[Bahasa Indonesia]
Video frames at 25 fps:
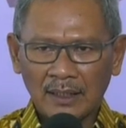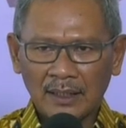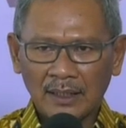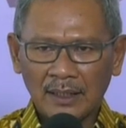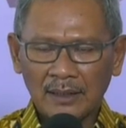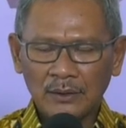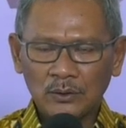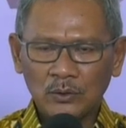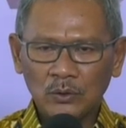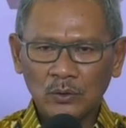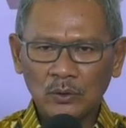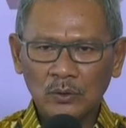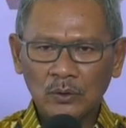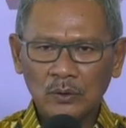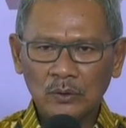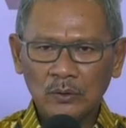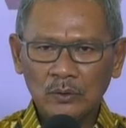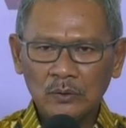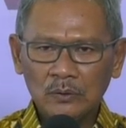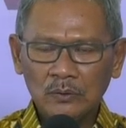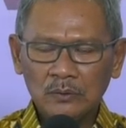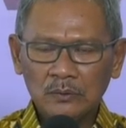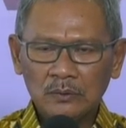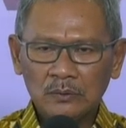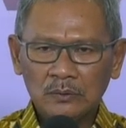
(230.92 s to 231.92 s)
Oleh karena
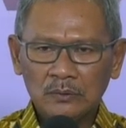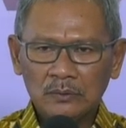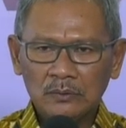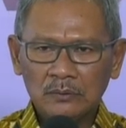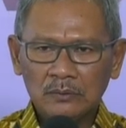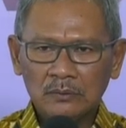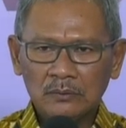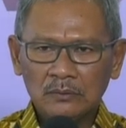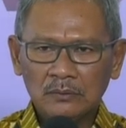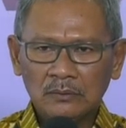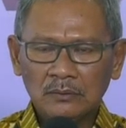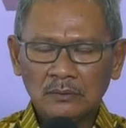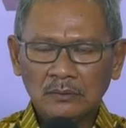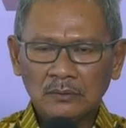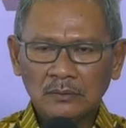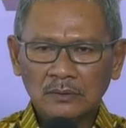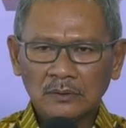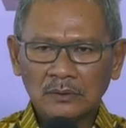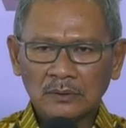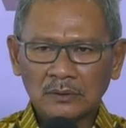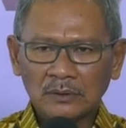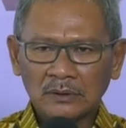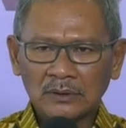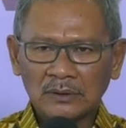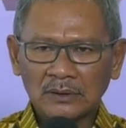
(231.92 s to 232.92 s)
itu,
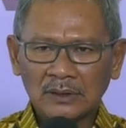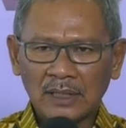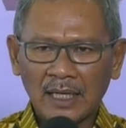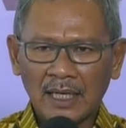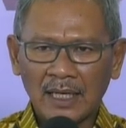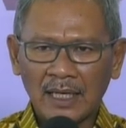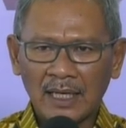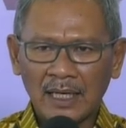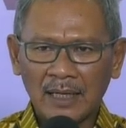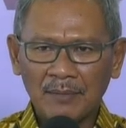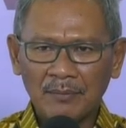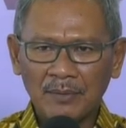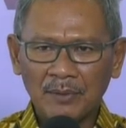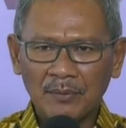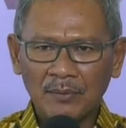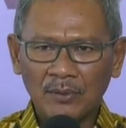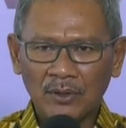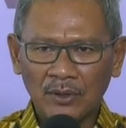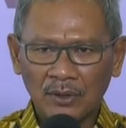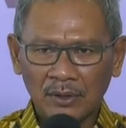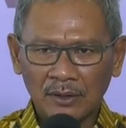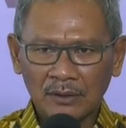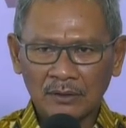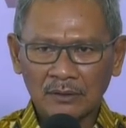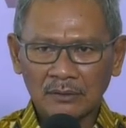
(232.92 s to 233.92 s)
saya
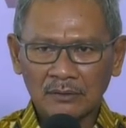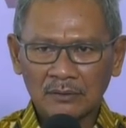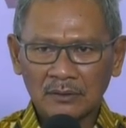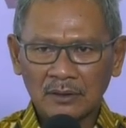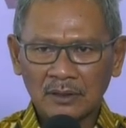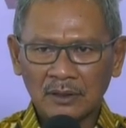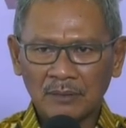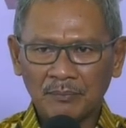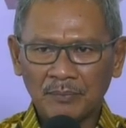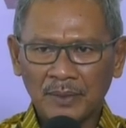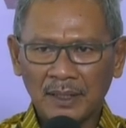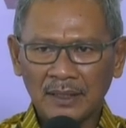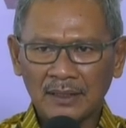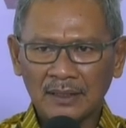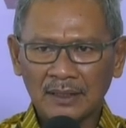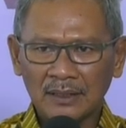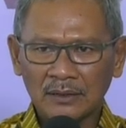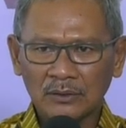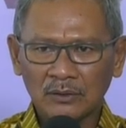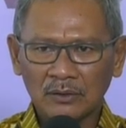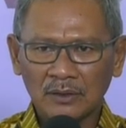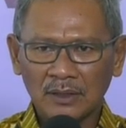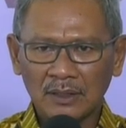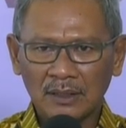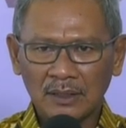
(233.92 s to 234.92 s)
memohon
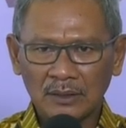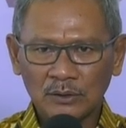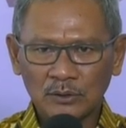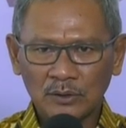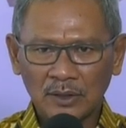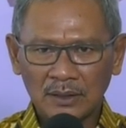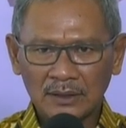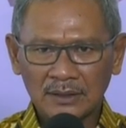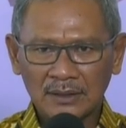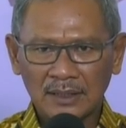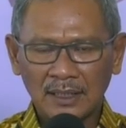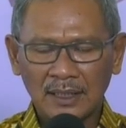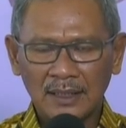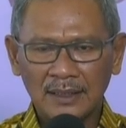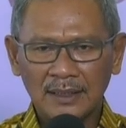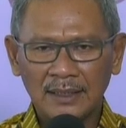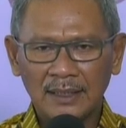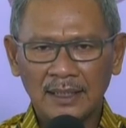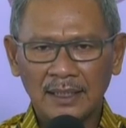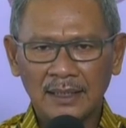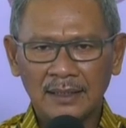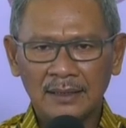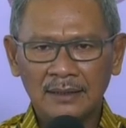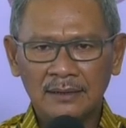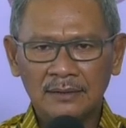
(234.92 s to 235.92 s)
kepada saudara-saudara
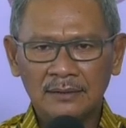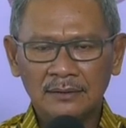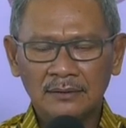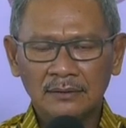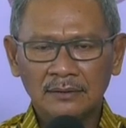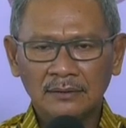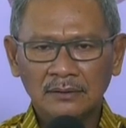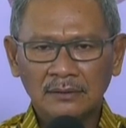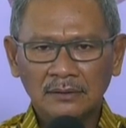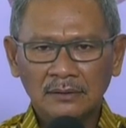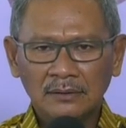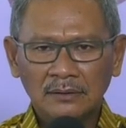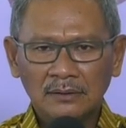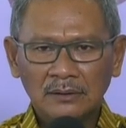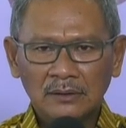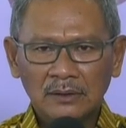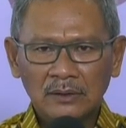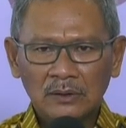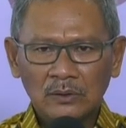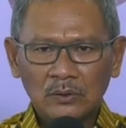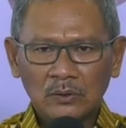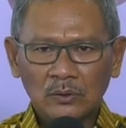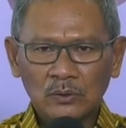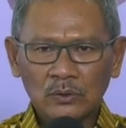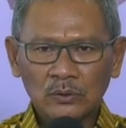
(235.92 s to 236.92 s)
sekalian
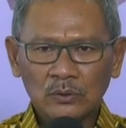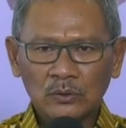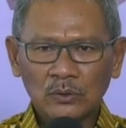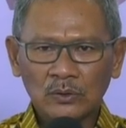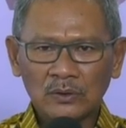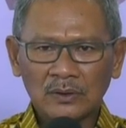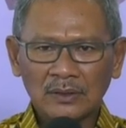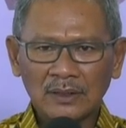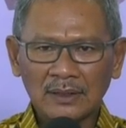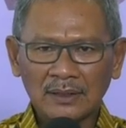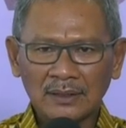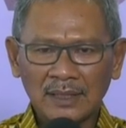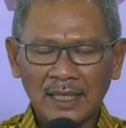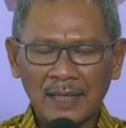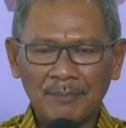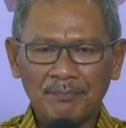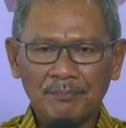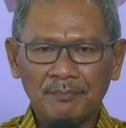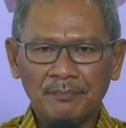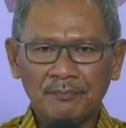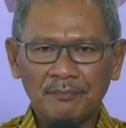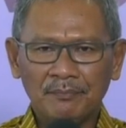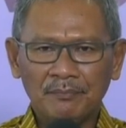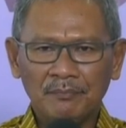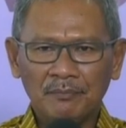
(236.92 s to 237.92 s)
untuk
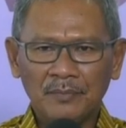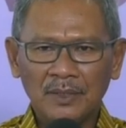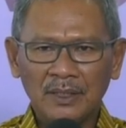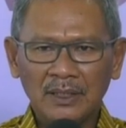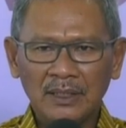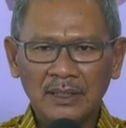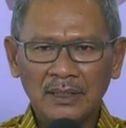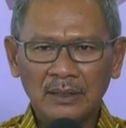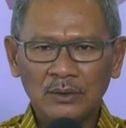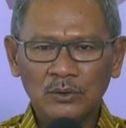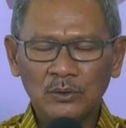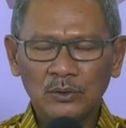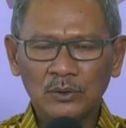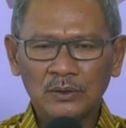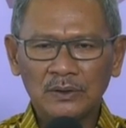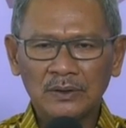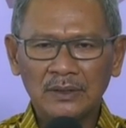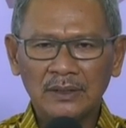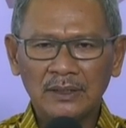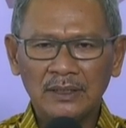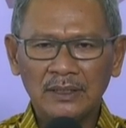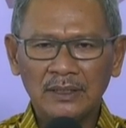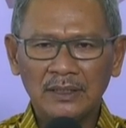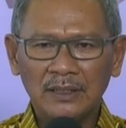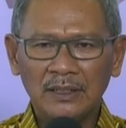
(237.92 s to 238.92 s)
tetap
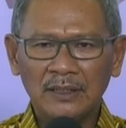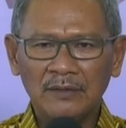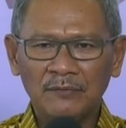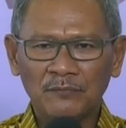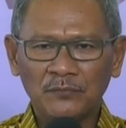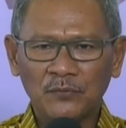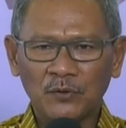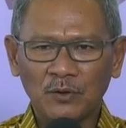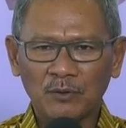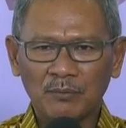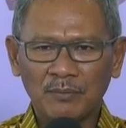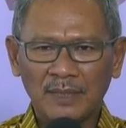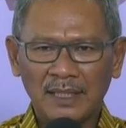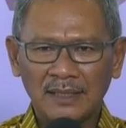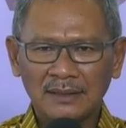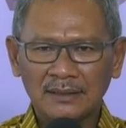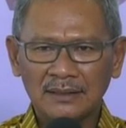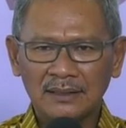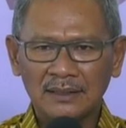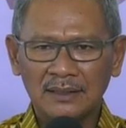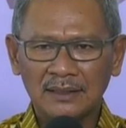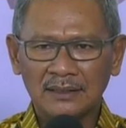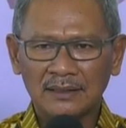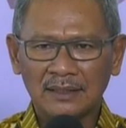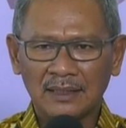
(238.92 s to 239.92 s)
mengikuti
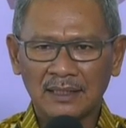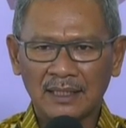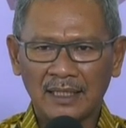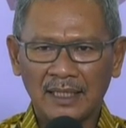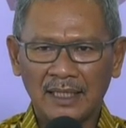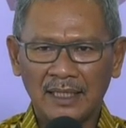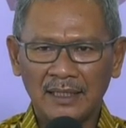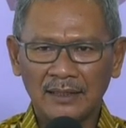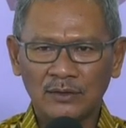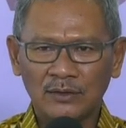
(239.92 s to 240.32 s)
informasi